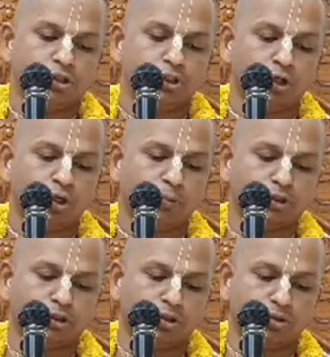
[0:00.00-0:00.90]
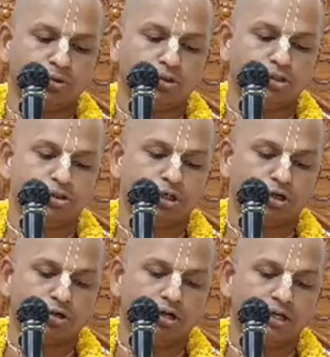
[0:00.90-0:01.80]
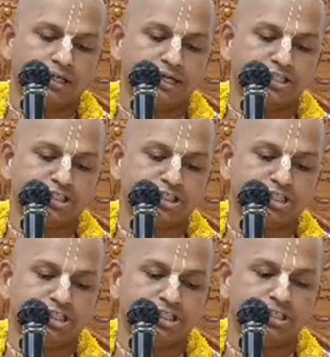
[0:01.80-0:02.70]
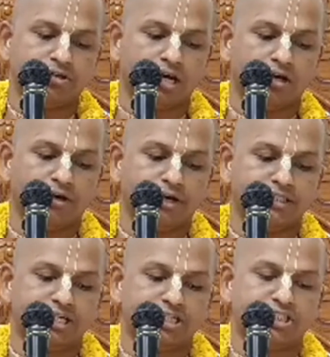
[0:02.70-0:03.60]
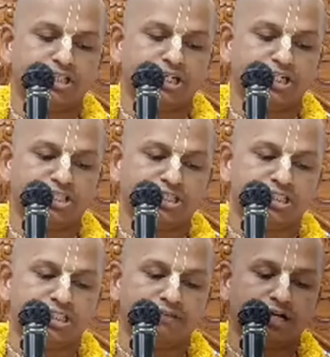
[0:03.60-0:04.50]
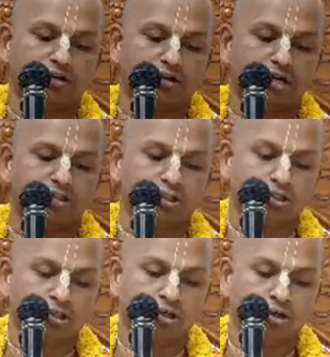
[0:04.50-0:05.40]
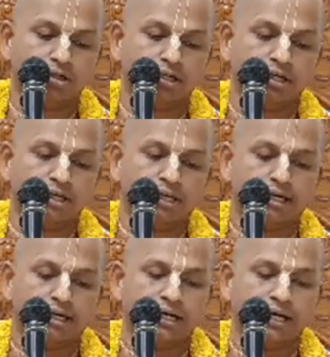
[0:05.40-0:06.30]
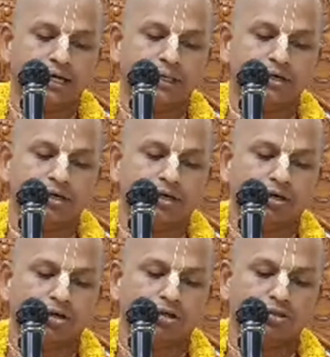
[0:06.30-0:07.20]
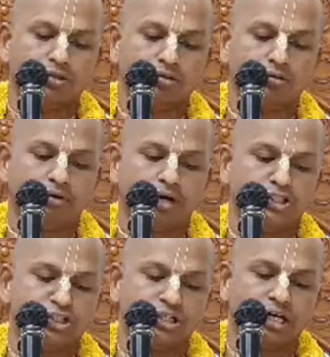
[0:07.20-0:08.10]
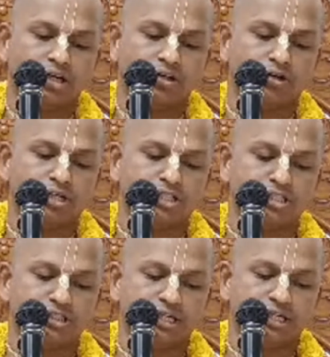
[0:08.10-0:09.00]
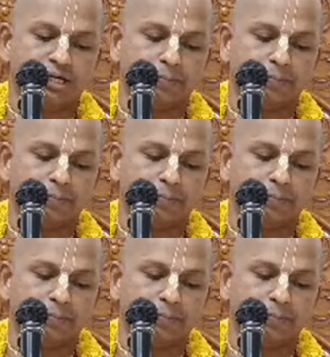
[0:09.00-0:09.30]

স্বরূপত সকলকেই সৃষ্টি করা হয়েছে শ্রীকৃষ্ণের সেবা করার জন্য এখানে গন্ধর্বরা স্বীকার করেছেন যে